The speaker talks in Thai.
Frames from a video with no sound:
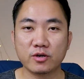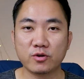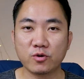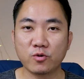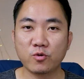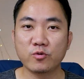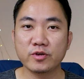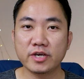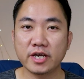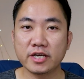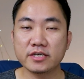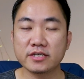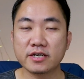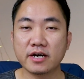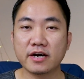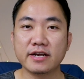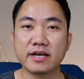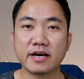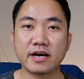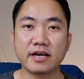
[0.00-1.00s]
ดูยิ่งเย
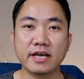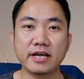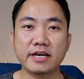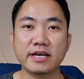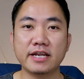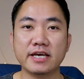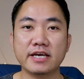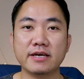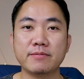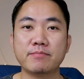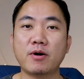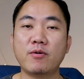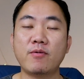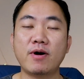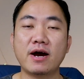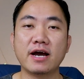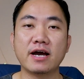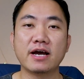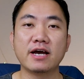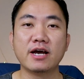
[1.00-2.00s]
อะเนี่ยก็ยิ่งดี เพราะ
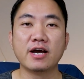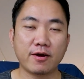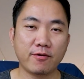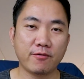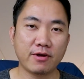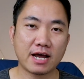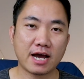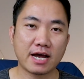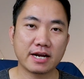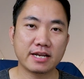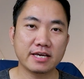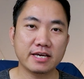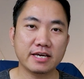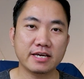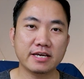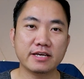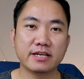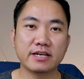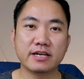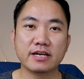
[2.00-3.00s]
ว่าเวลา
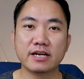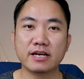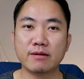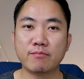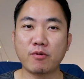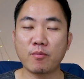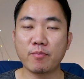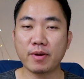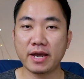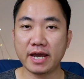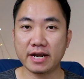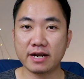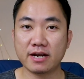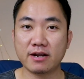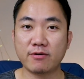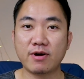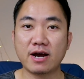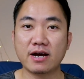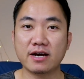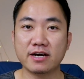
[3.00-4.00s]
ที่ระบบเห็น
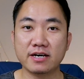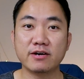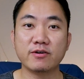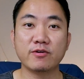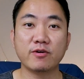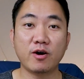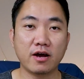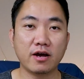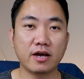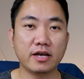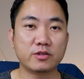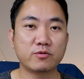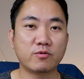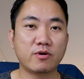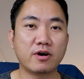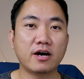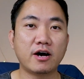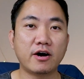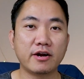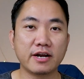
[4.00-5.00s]
นะว่าเออไอตั
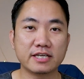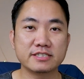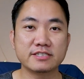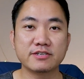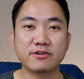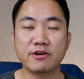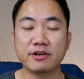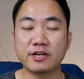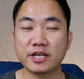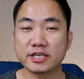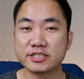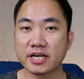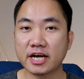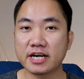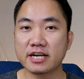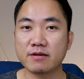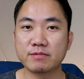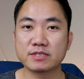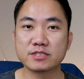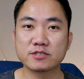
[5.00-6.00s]
ว audience
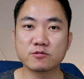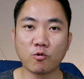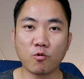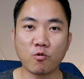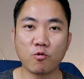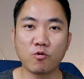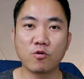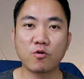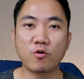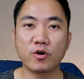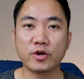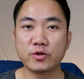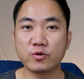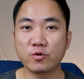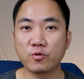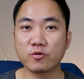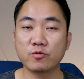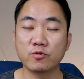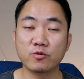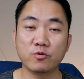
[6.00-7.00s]
retention เนี่ยมันสูง คน
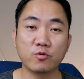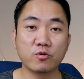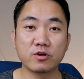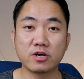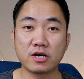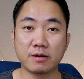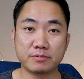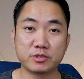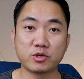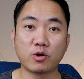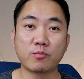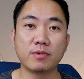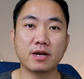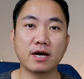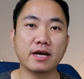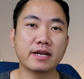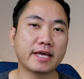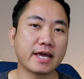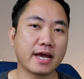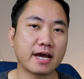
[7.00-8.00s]
ดูดูเกือบจบ
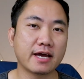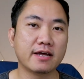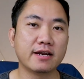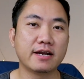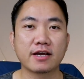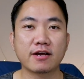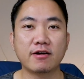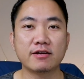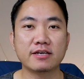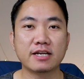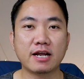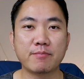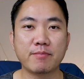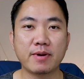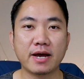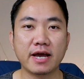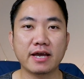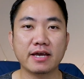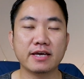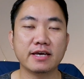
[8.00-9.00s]
เลยเนี่ยก็จะ
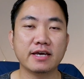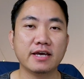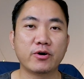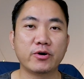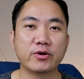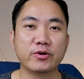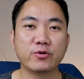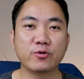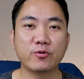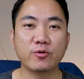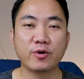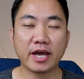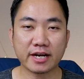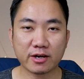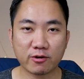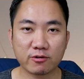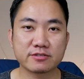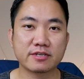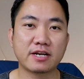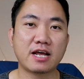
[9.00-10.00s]
ทำให้คนดูเห็
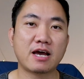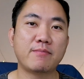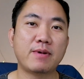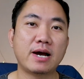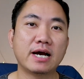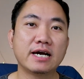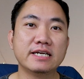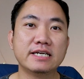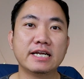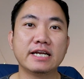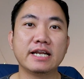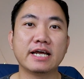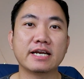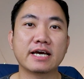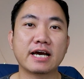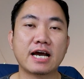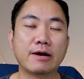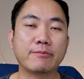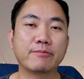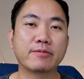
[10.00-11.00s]
นโฆษณามากขึ้นนั่นเอง
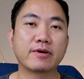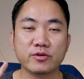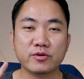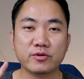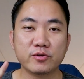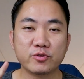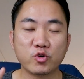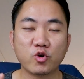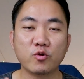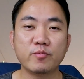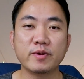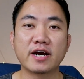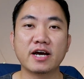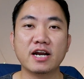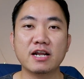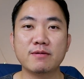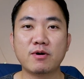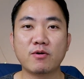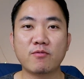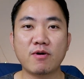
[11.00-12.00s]
นะครับ YouTube เนี่ย
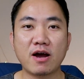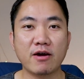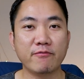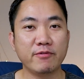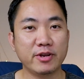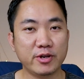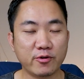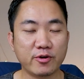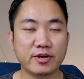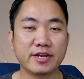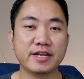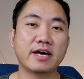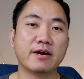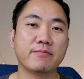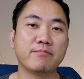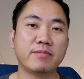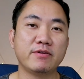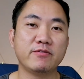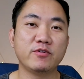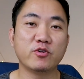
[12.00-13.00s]
ก็เลยบอกว่าวิดีโอนี้เนี่
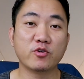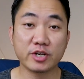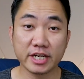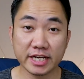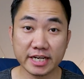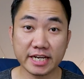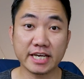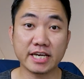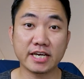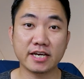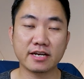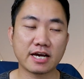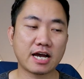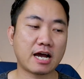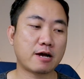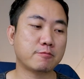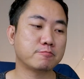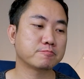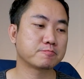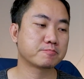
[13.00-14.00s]
ยเป็นวิดีโอที่ดี
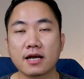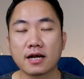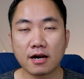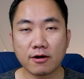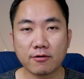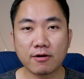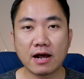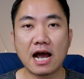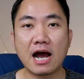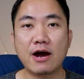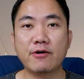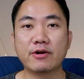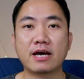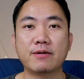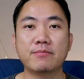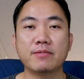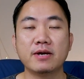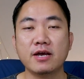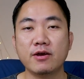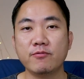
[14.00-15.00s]
นะครับคร่าวๆนะ
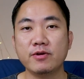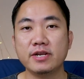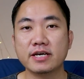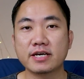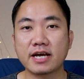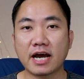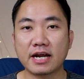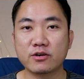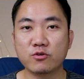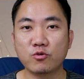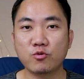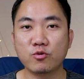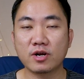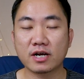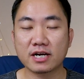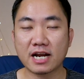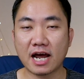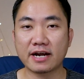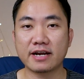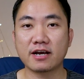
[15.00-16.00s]
ครับวิธีการดู
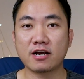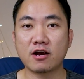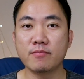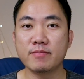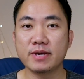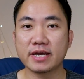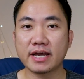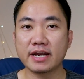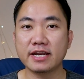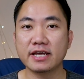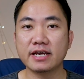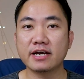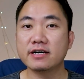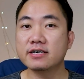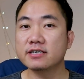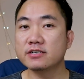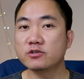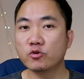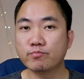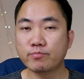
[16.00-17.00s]
หลักๆเนี่ยก็มีแค่นี้ก็
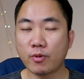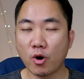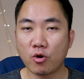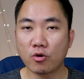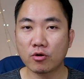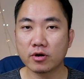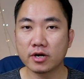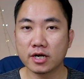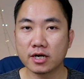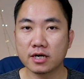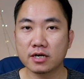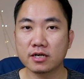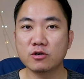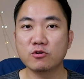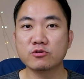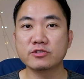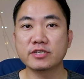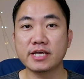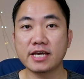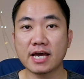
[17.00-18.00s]
คือดูปก1
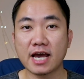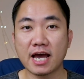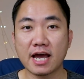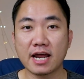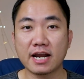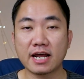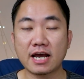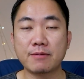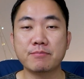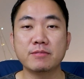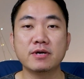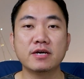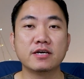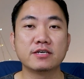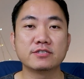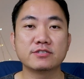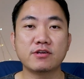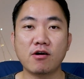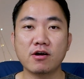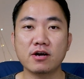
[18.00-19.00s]
ดู CDR นะครับ
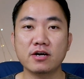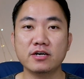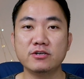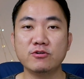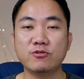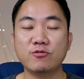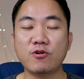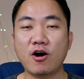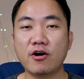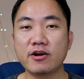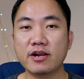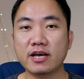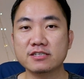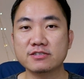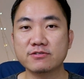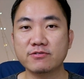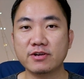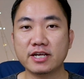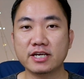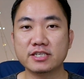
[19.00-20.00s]
2ก็คือดู
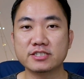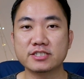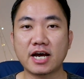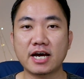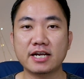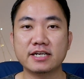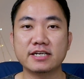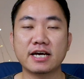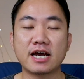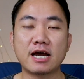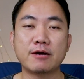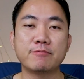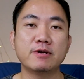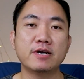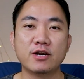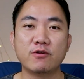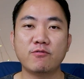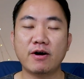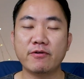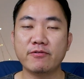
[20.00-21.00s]
audience retention นะครับ
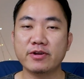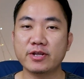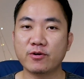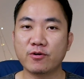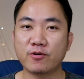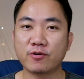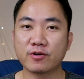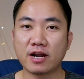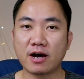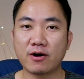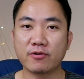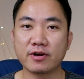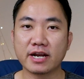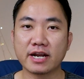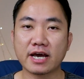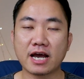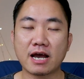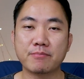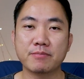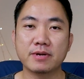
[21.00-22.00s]
ว่าวิดีโอของเรา
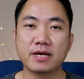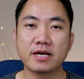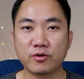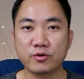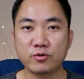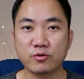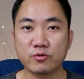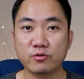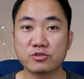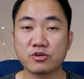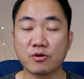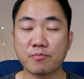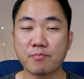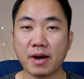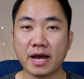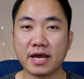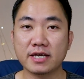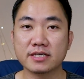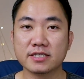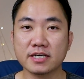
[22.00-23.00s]
เนี่ยนะครับ คนดูดูจบ
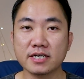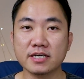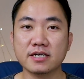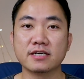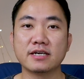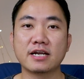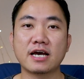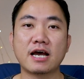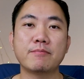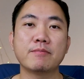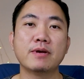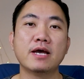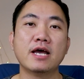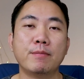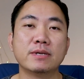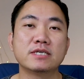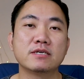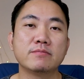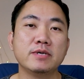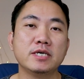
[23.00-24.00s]
ไหมซึ่ง นะครับ
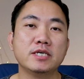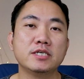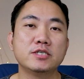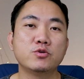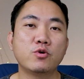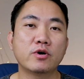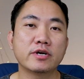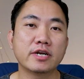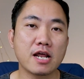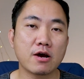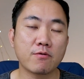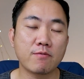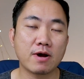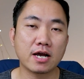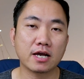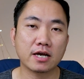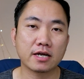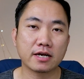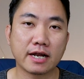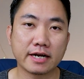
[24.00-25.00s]
มันจะมีช่วงที่เรียก
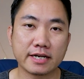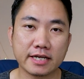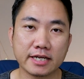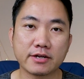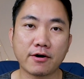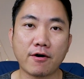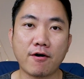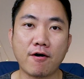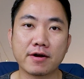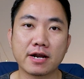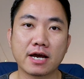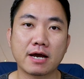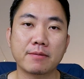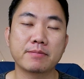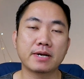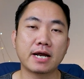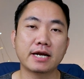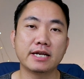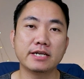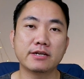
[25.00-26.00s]
ว่านาทีทอง นะครั
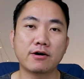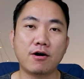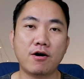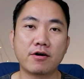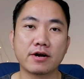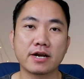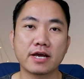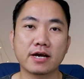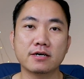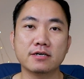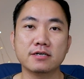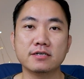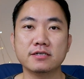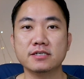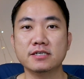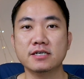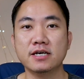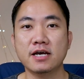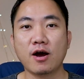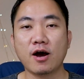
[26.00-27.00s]
บนาทีทอง เนี่ย ก็คื
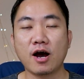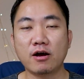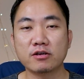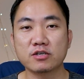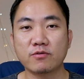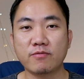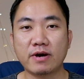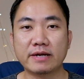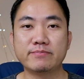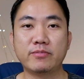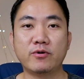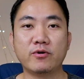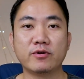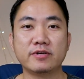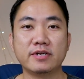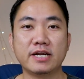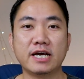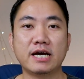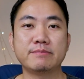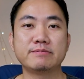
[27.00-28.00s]
อเขาจะวัดผล
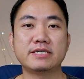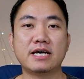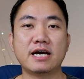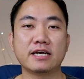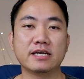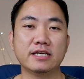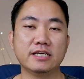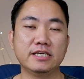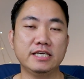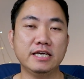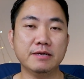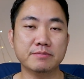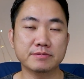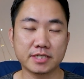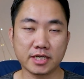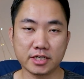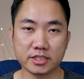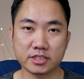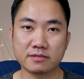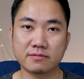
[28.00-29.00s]
นะครับจาก
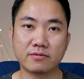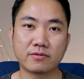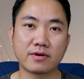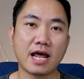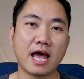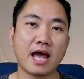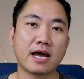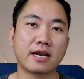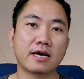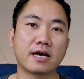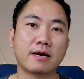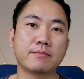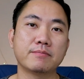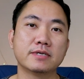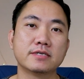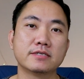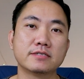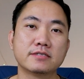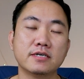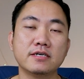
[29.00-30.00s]
24 ชั่วโมงแรกนะครับ
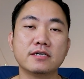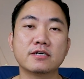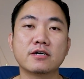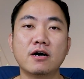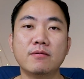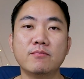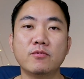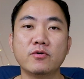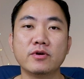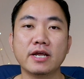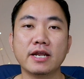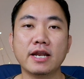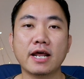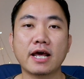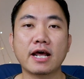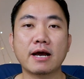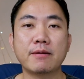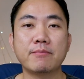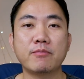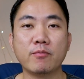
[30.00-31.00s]
ซึ่งข้อมูลนี้
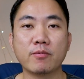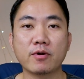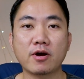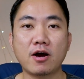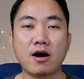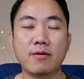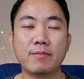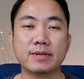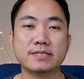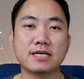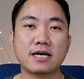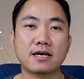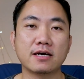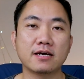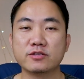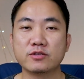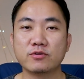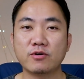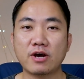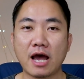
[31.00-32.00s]
เนี่ยนะผมก็เอามาจาก
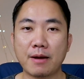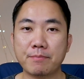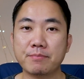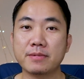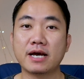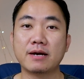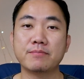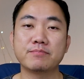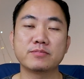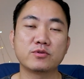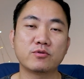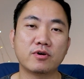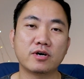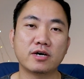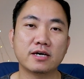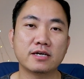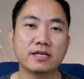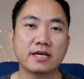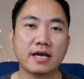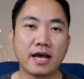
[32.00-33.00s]
ตัวแอปนะครับตัว
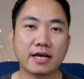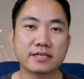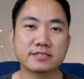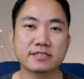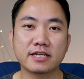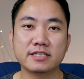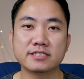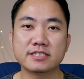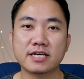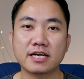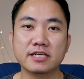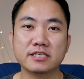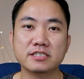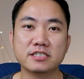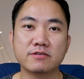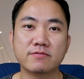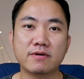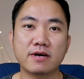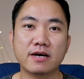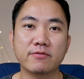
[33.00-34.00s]
extension ที่
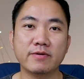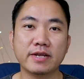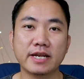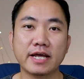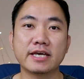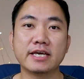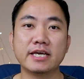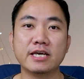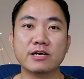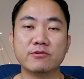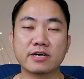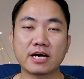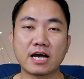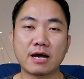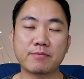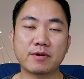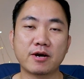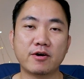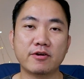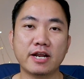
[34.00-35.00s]
ชื่อว่า with IQ นะ
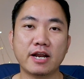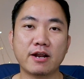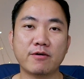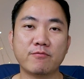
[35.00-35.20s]
ครับเขาแนะ